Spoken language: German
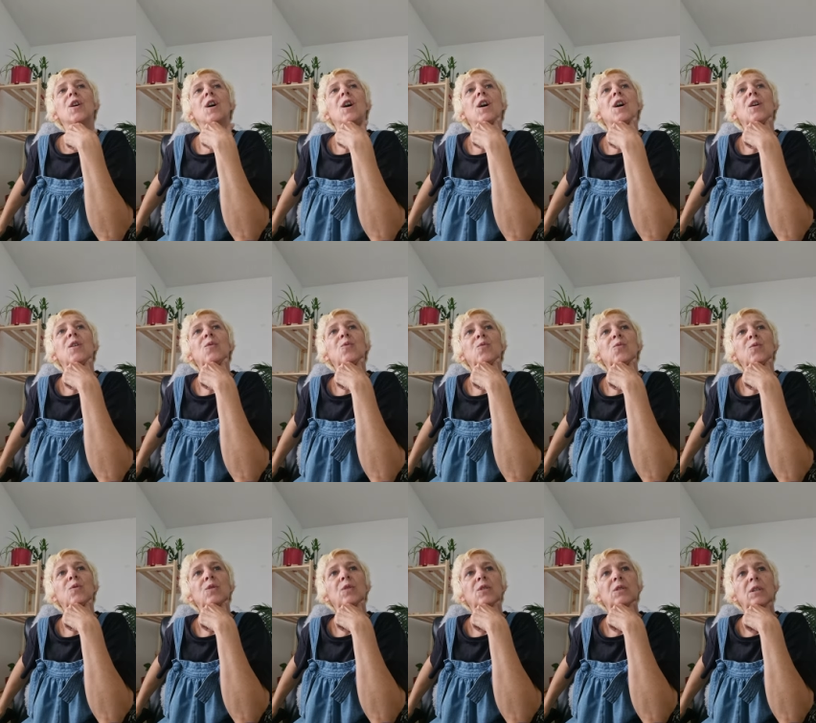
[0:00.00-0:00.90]
äh,
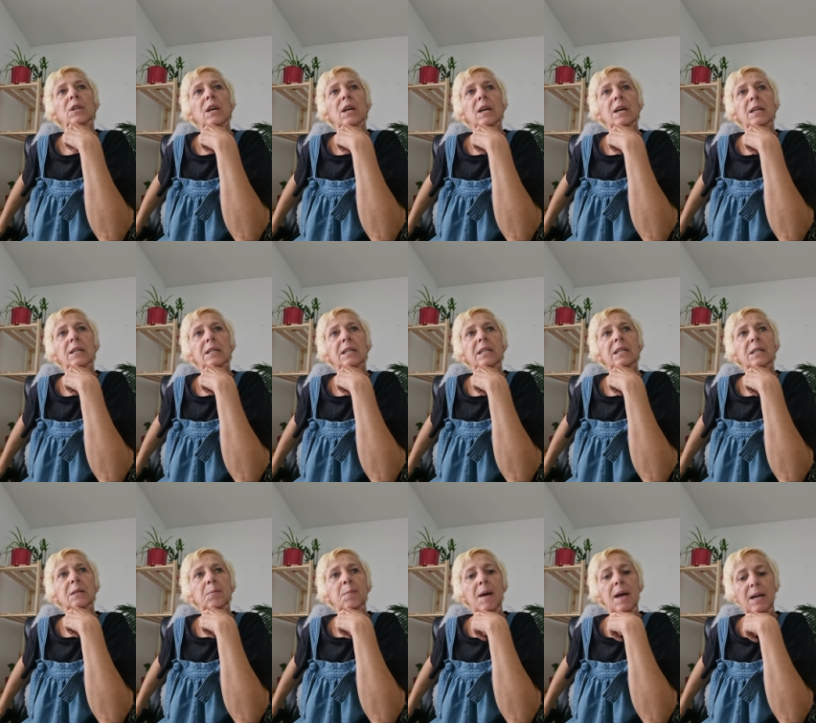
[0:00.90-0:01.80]
und äh,
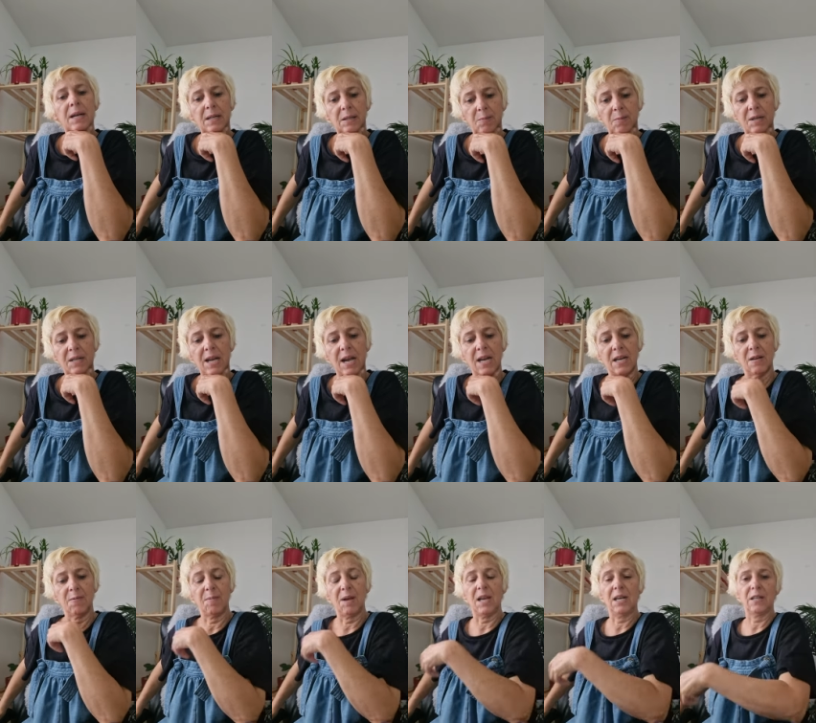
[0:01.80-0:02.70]
das macht mit
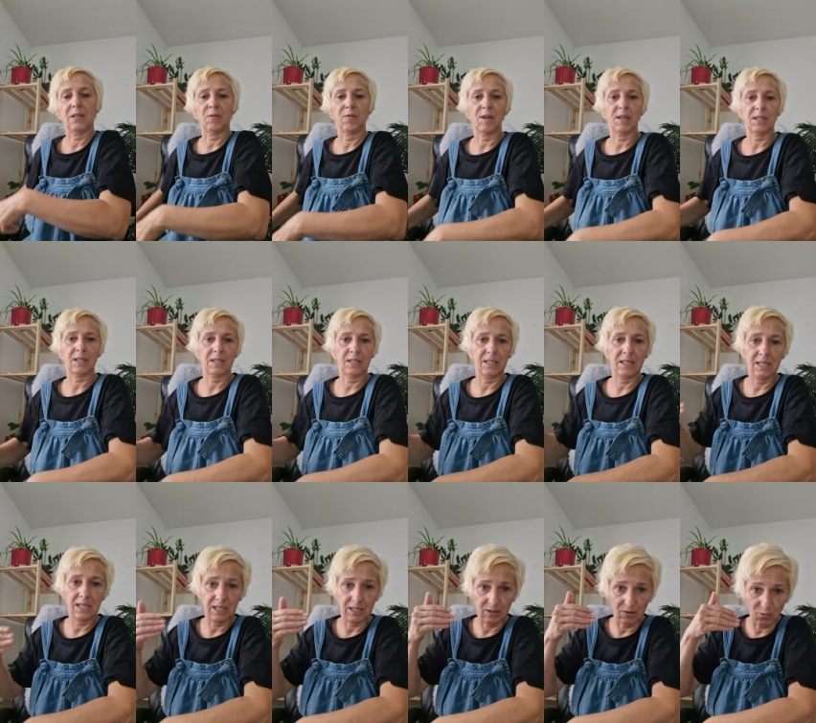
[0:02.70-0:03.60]
einem etwas
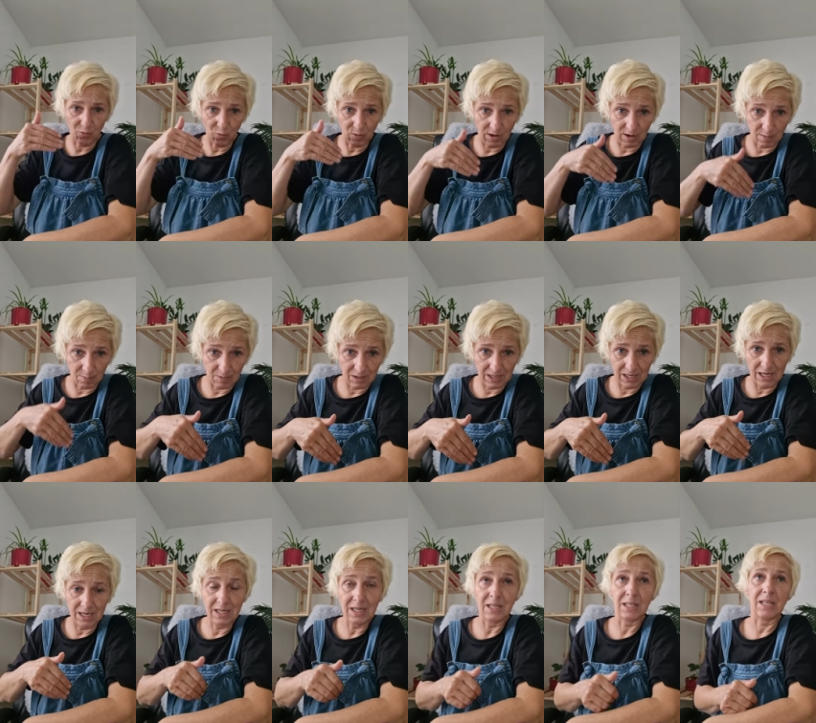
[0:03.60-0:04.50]
nicht nur im
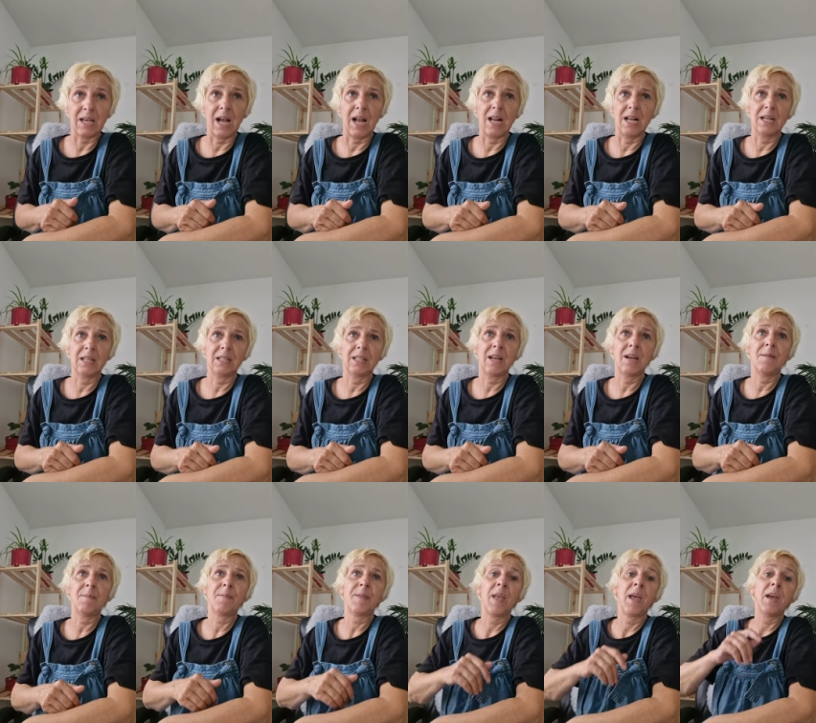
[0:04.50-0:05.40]

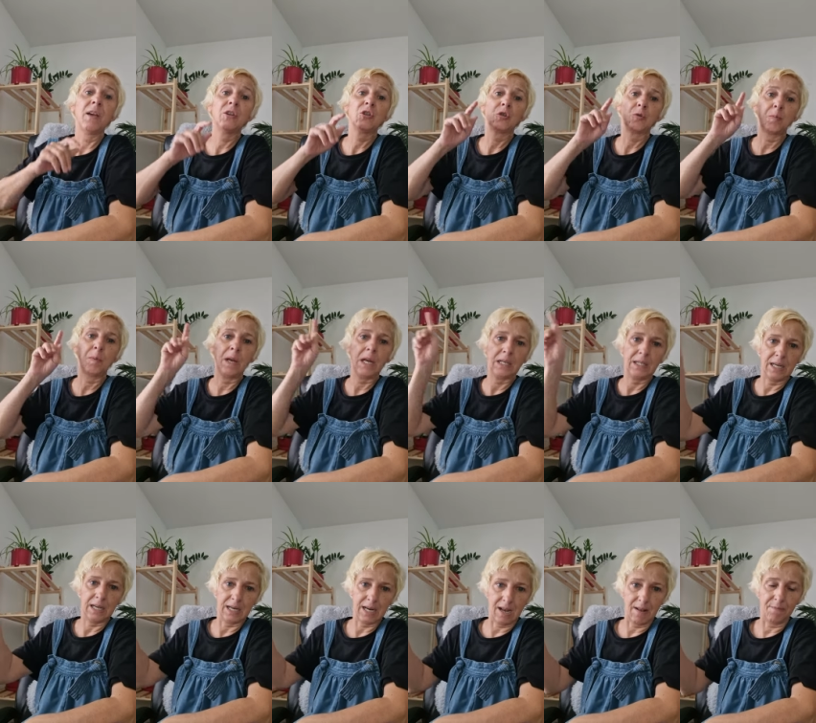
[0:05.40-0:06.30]
Kindesalter,
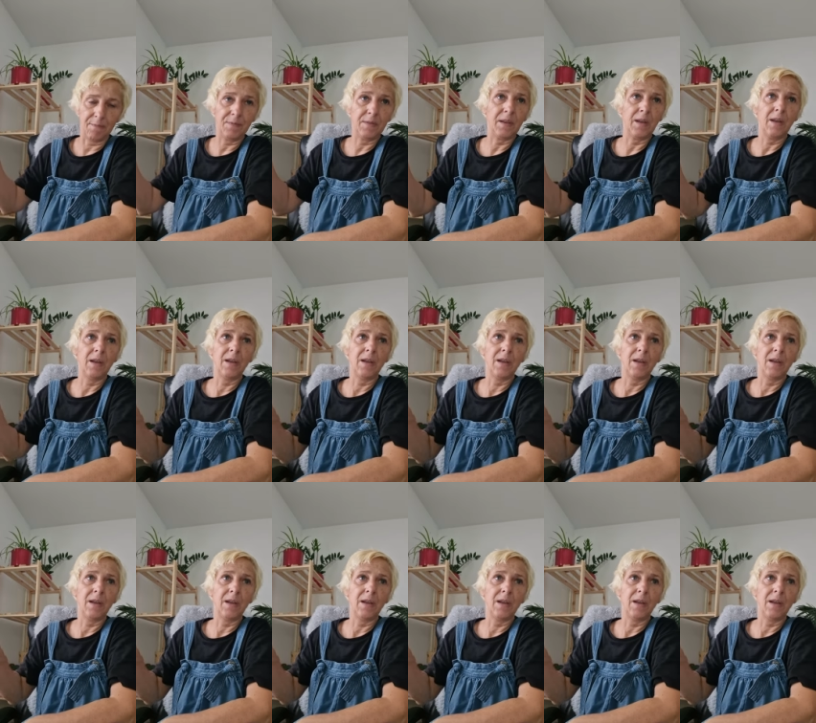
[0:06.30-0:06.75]
später dann